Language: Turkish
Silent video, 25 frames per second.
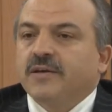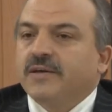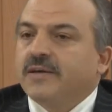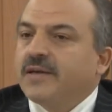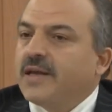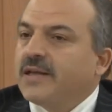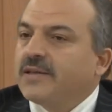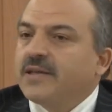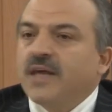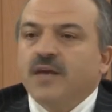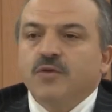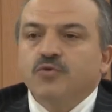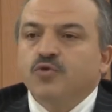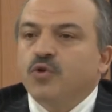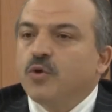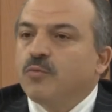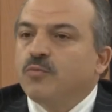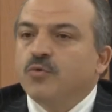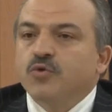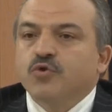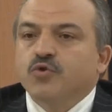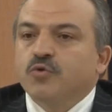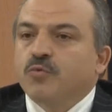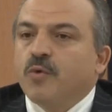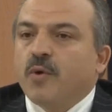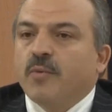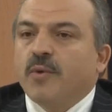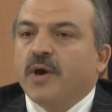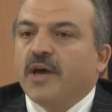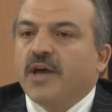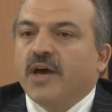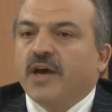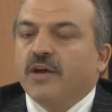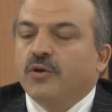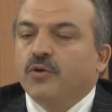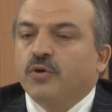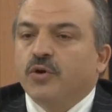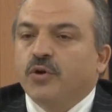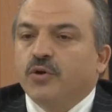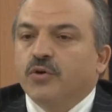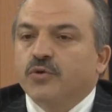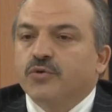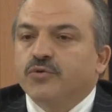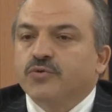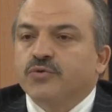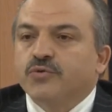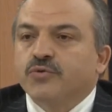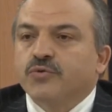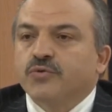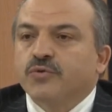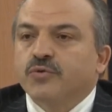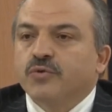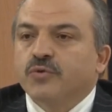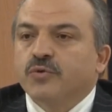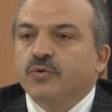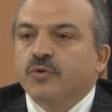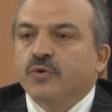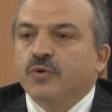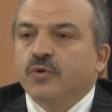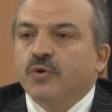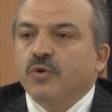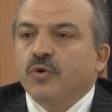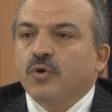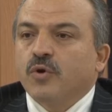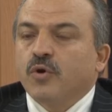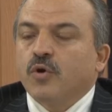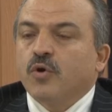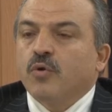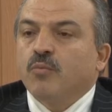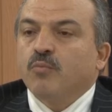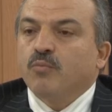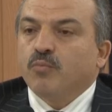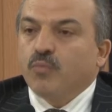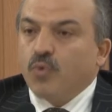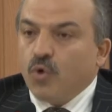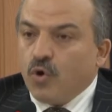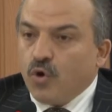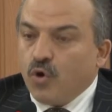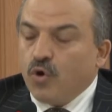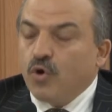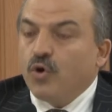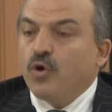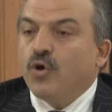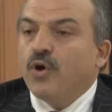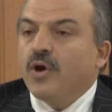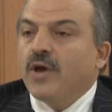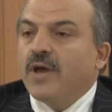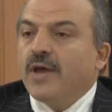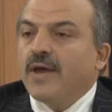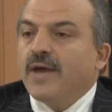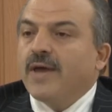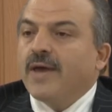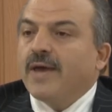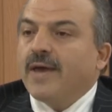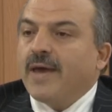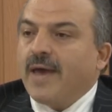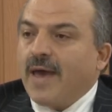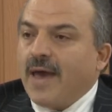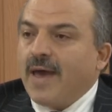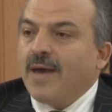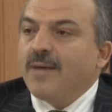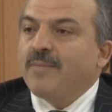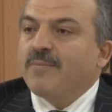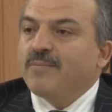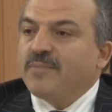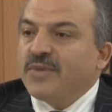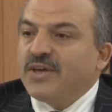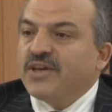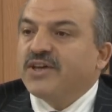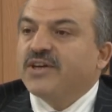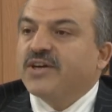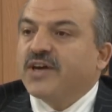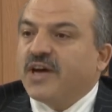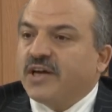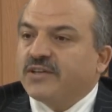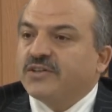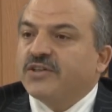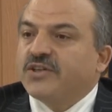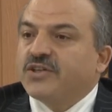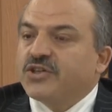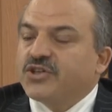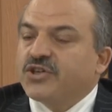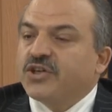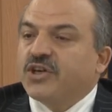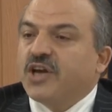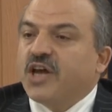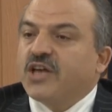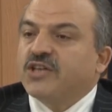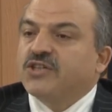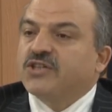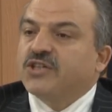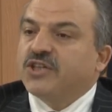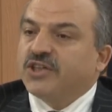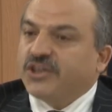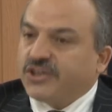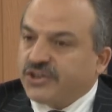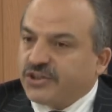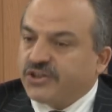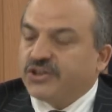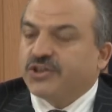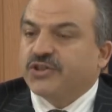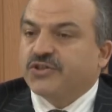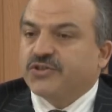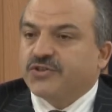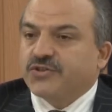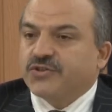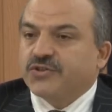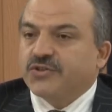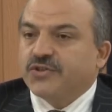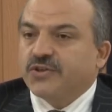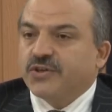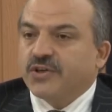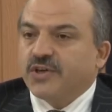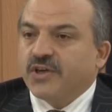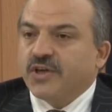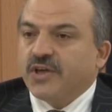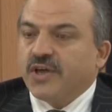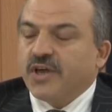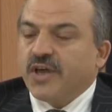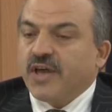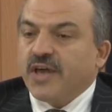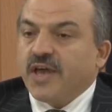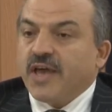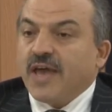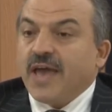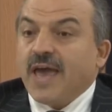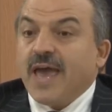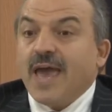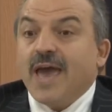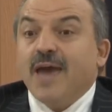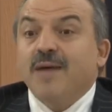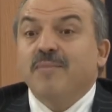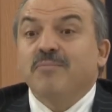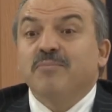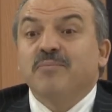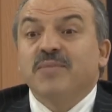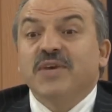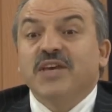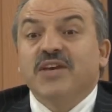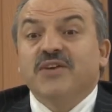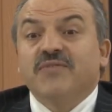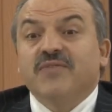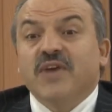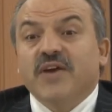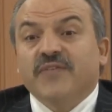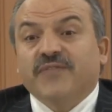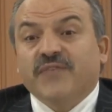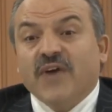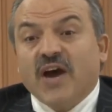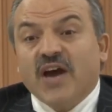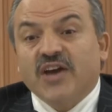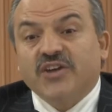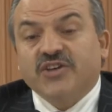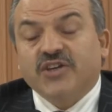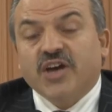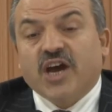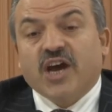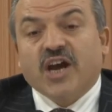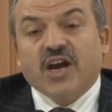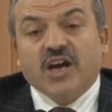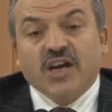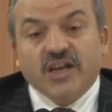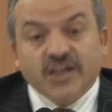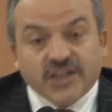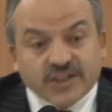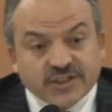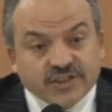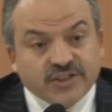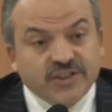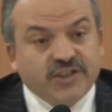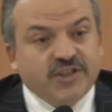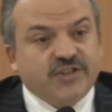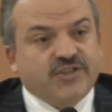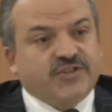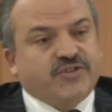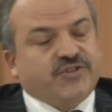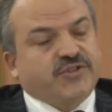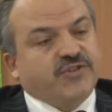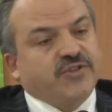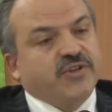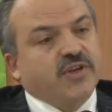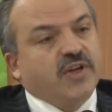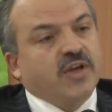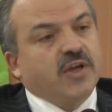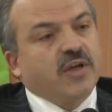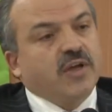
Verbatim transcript: Neden somuncu babayı anıyoruz? Bu hem bir kadir şinaslıktır, hem bir vefakarlıktır,